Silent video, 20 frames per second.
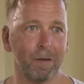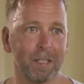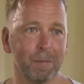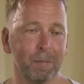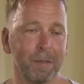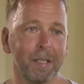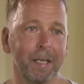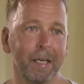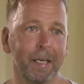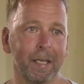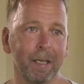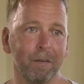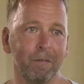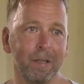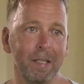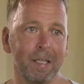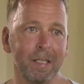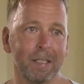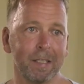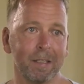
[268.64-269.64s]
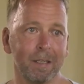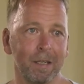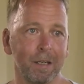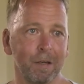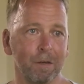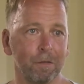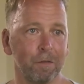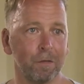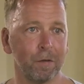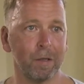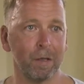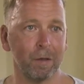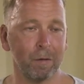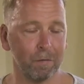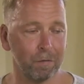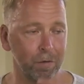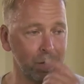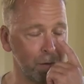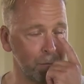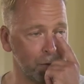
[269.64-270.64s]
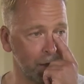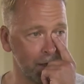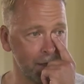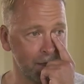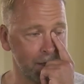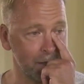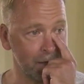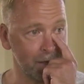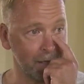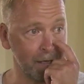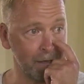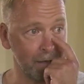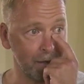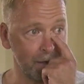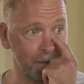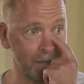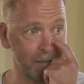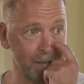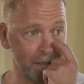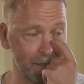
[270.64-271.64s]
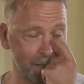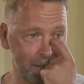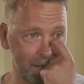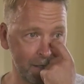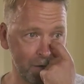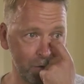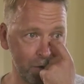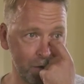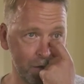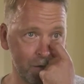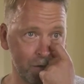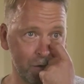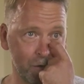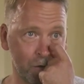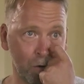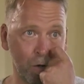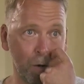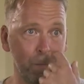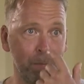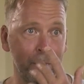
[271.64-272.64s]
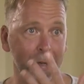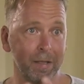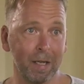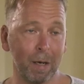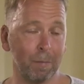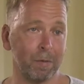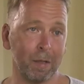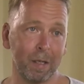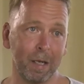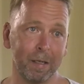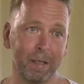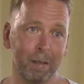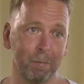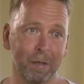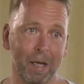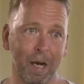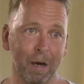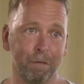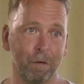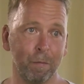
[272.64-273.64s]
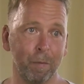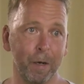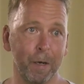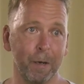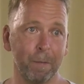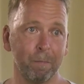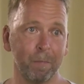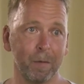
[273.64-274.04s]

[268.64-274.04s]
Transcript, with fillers: was mitkriegen willst äh, von, dem, von dem Ganzen, dann ist das natürlich komplett am, an dem Tag vorbei